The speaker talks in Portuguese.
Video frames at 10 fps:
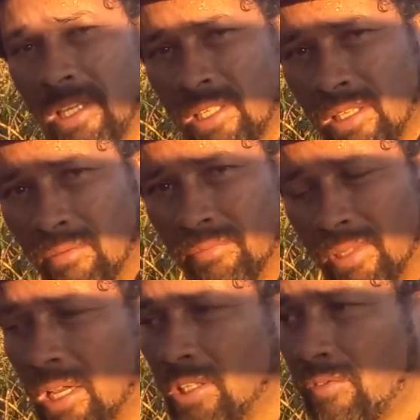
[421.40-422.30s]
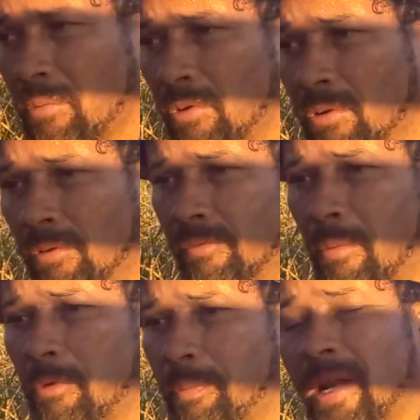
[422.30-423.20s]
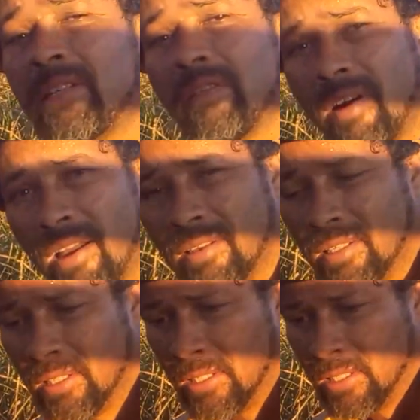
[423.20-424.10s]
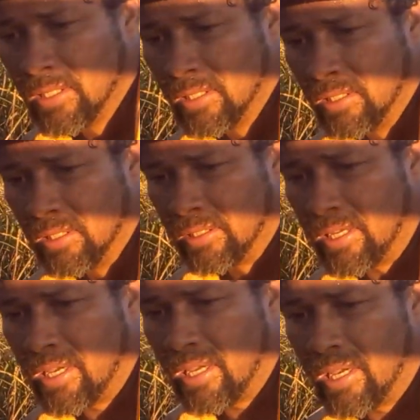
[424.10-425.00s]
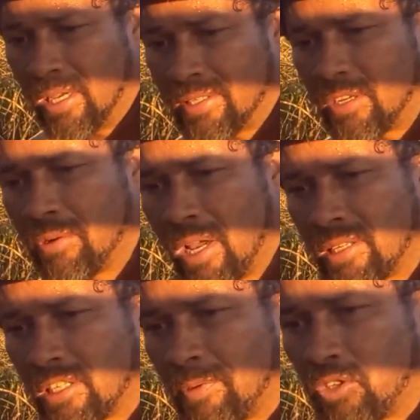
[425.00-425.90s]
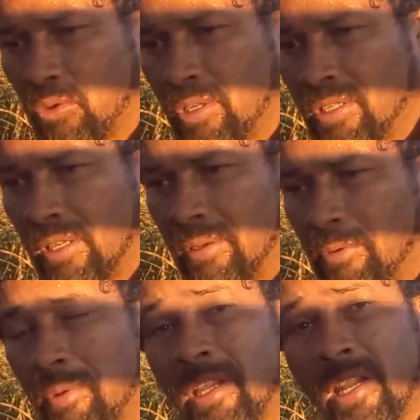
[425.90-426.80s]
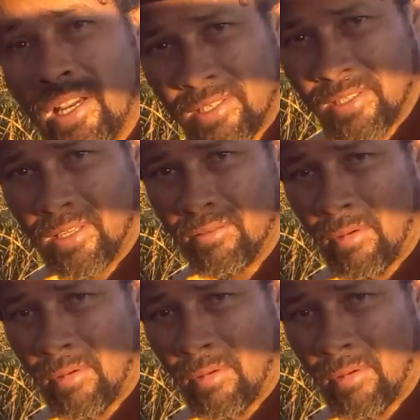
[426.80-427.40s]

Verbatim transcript: essa questão, né? Então vamos, vamos preservar né, a segurança das pessoas, né, principalmente crianças, né?